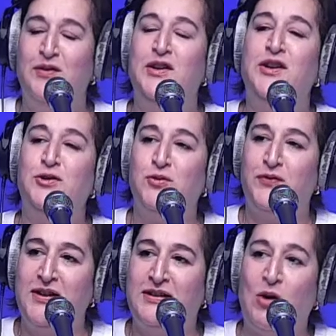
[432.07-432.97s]
فاللي نعيشوا
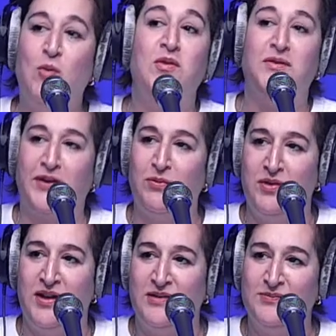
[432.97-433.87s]
فيه تو من
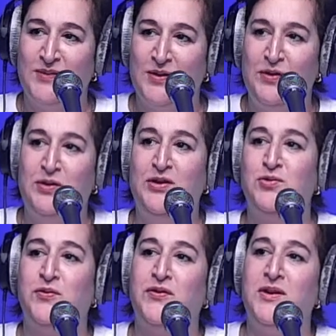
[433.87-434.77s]
فوضى في
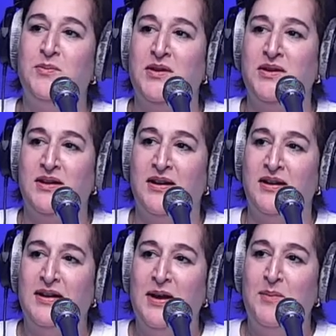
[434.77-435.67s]
نعيشوا فيه من صحيح.
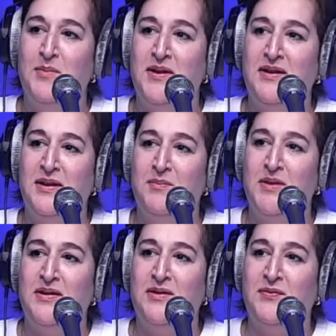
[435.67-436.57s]
آه، من
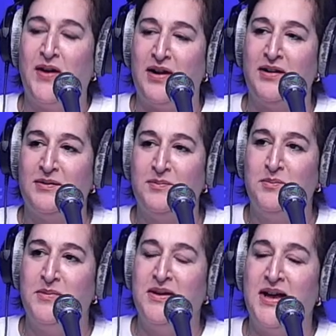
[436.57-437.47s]
من فقر
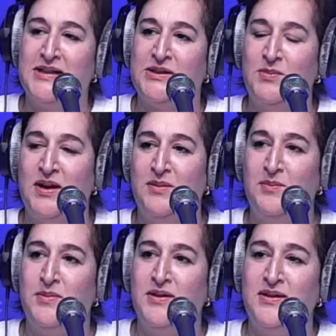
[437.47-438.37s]
صحيح. من ازمه
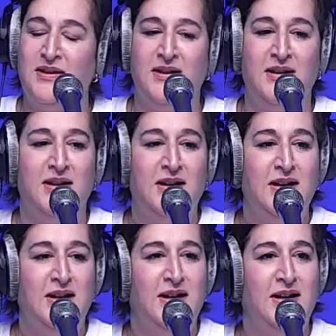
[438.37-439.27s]
من
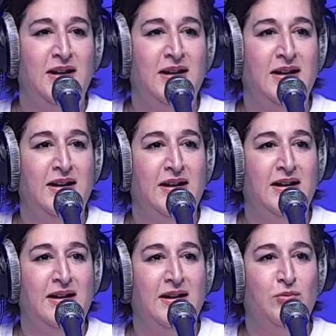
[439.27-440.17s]

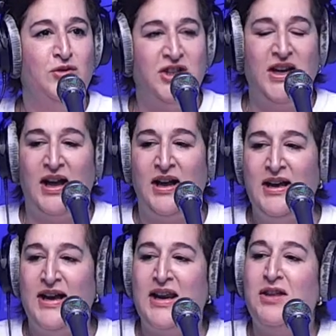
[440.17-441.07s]
آه وجيعه
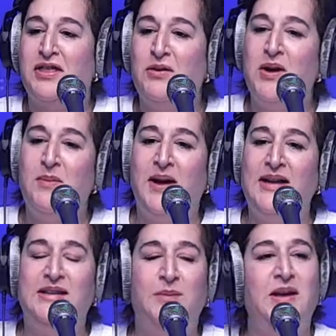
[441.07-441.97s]
راهي الثوره ما
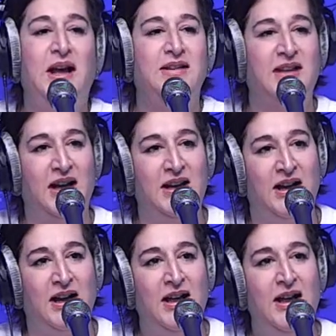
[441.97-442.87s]
عندها بيه حتى
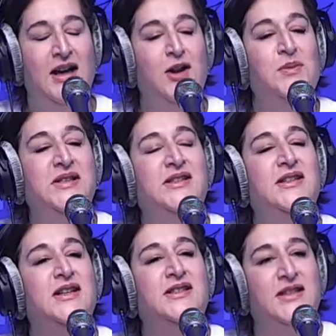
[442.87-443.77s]
علاقه راهم
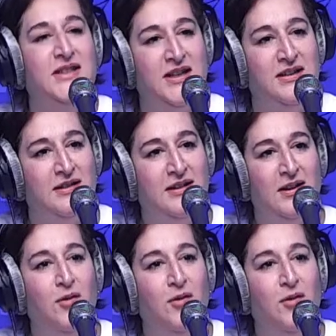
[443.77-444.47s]
السياسيين